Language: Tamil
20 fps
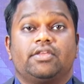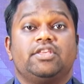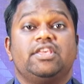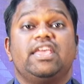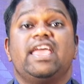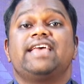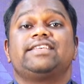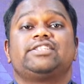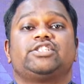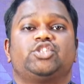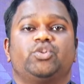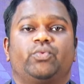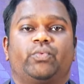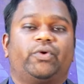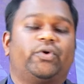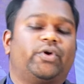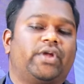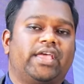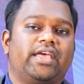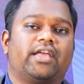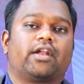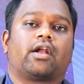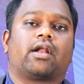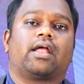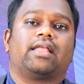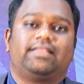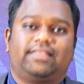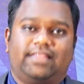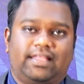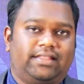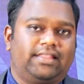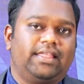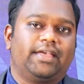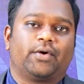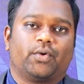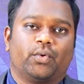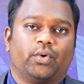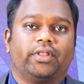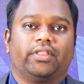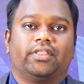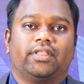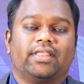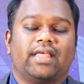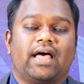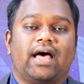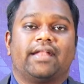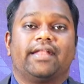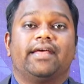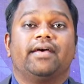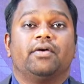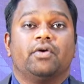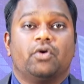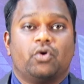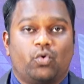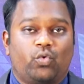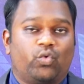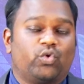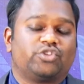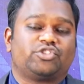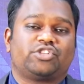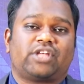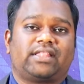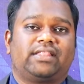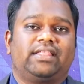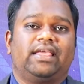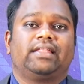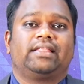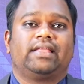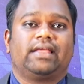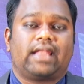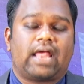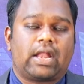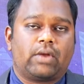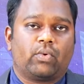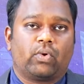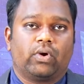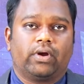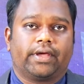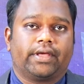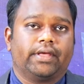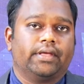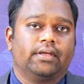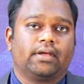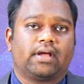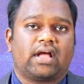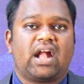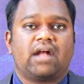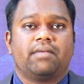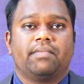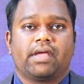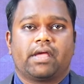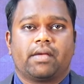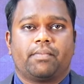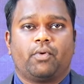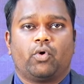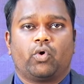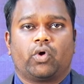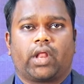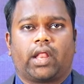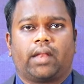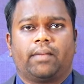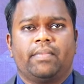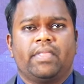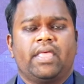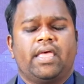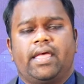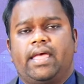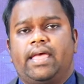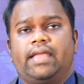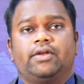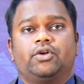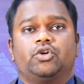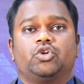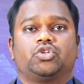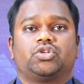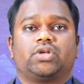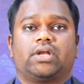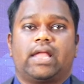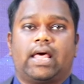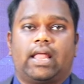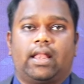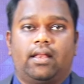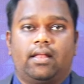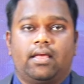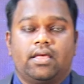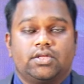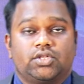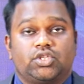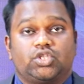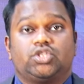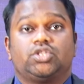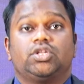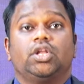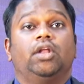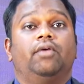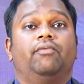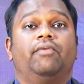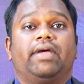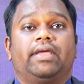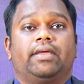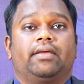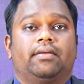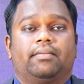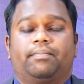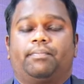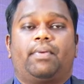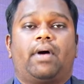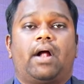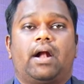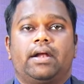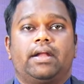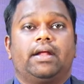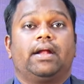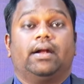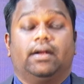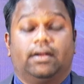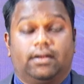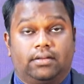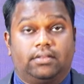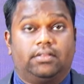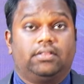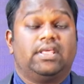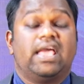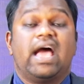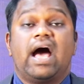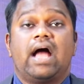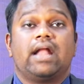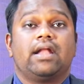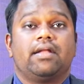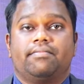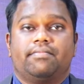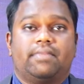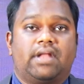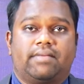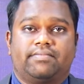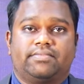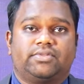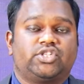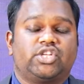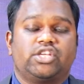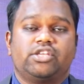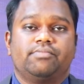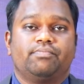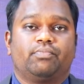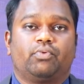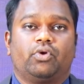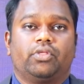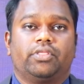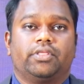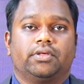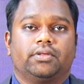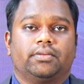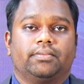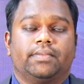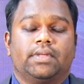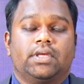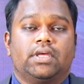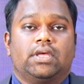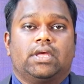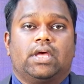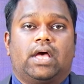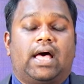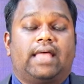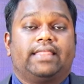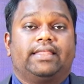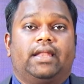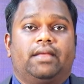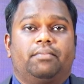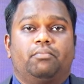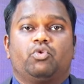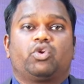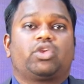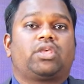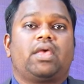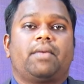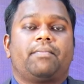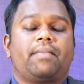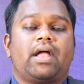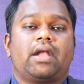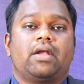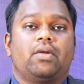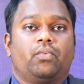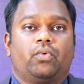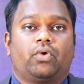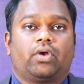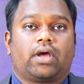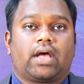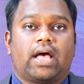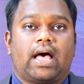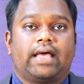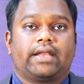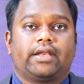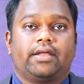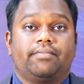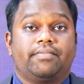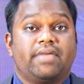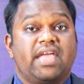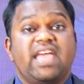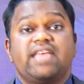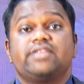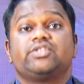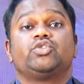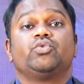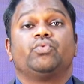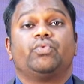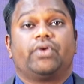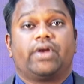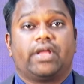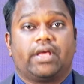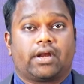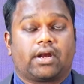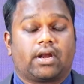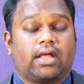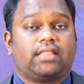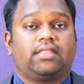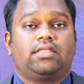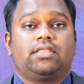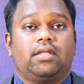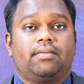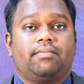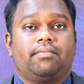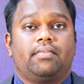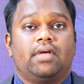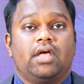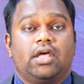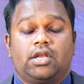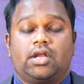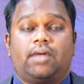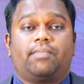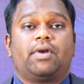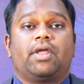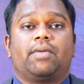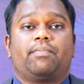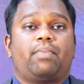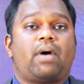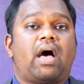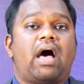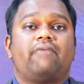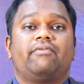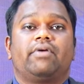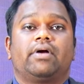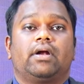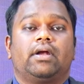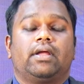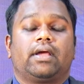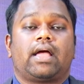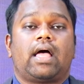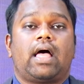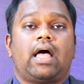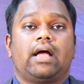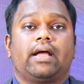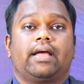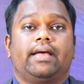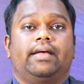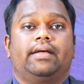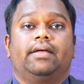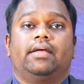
இயேசுவனுடைய இரத்தத்தை குறித்ததான ஒரு சத்தியத்தை நான் உங்களுக்கு காண்பிக்க போகிறேன் ஏனென்று சொன்னால் சிலுவை பாடுகள் தியானம் நாம் செய்யும் பொழுது அதில் முக்கியமான ஒரு காரியம் இயேசுனுடைய ரத்தம் நம்முடைய பாவங்களுக்காக